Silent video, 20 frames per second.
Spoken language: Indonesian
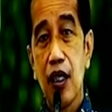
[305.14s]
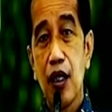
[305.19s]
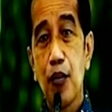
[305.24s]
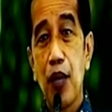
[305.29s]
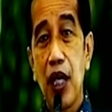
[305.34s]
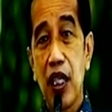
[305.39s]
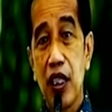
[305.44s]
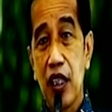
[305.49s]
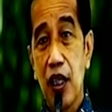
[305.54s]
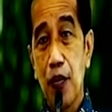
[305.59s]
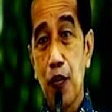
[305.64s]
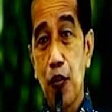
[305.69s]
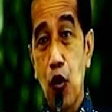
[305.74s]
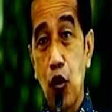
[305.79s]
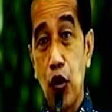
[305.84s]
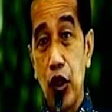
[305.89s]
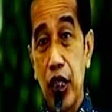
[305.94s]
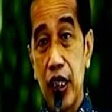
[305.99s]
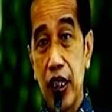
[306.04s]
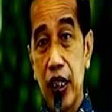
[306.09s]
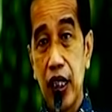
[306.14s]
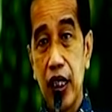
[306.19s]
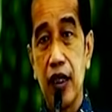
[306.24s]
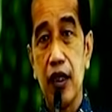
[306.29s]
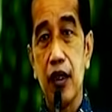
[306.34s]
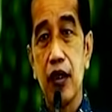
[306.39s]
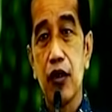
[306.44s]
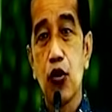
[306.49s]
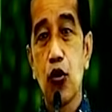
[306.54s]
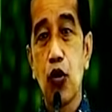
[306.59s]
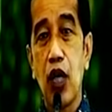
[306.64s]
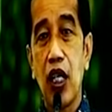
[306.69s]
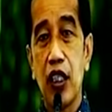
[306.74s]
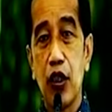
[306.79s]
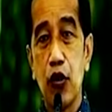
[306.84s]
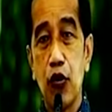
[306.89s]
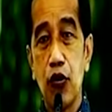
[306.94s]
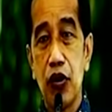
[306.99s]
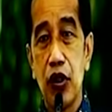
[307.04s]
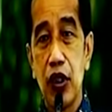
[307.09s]
partai politik juga
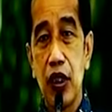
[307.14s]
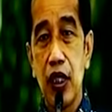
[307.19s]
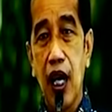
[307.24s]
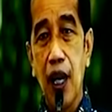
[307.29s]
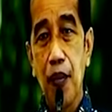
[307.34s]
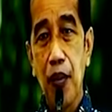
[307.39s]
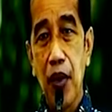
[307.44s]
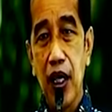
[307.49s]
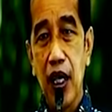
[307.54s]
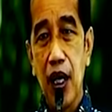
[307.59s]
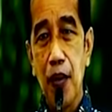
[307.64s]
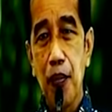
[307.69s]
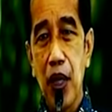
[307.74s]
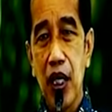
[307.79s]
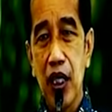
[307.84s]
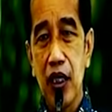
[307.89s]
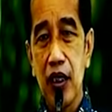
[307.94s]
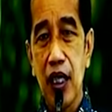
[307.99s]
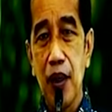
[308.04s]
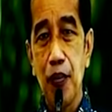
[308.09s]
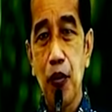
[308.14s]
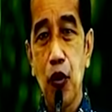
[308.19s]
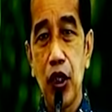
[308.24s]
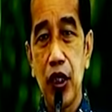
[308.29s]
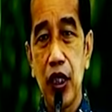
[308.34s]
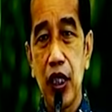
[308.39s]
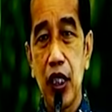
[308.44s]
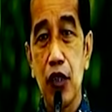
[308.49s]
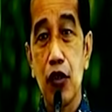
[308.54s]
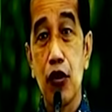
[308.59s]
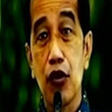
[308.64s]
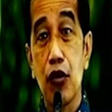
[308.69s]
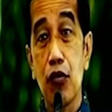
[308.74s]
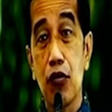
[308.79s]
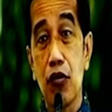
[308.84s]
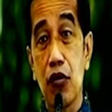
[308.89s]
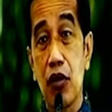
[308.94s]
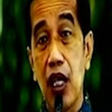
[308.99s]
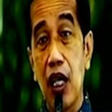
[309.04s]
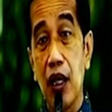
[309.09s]
diuji. Apakah partai politik
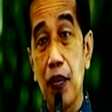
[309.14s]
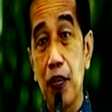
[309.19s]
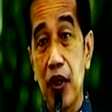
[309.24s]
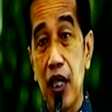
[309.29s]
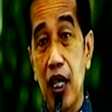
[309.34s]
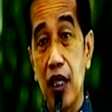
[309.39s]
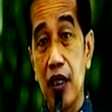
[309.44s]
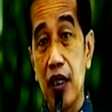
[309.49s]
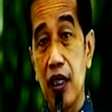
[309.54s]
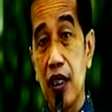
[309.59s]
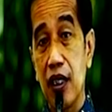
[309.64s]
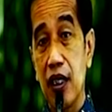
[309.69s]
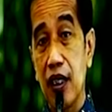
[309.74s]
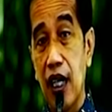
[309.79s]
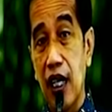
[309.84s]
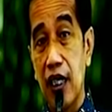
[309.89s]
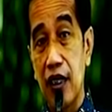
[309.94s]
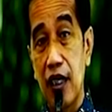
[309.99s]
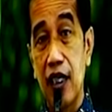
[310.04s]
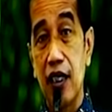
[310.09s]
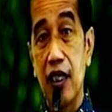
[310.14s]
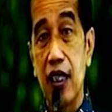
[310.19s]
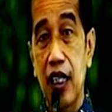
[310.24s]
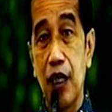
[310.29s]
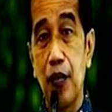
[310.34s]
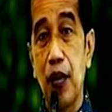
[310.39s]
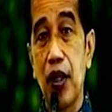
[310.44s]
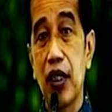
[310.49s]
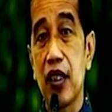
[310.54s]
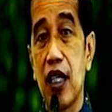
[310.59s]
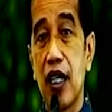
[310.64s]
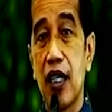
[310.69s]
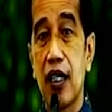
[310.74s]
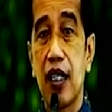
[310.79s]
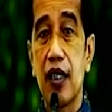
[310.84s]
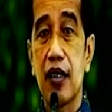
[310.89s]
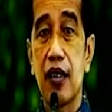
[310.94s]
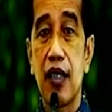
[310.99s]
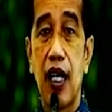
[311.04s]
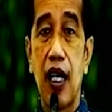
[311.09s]
sudah berada di kanan kiri
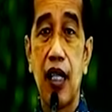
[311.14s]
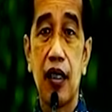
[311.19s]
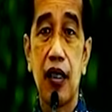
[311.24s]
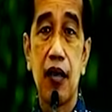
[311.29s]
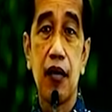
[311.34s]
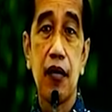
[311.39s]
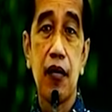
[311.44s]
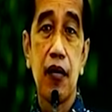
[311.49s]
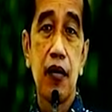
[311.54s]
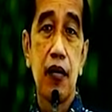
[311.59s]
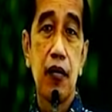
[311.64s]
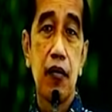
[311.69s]
masyarakat saat ini?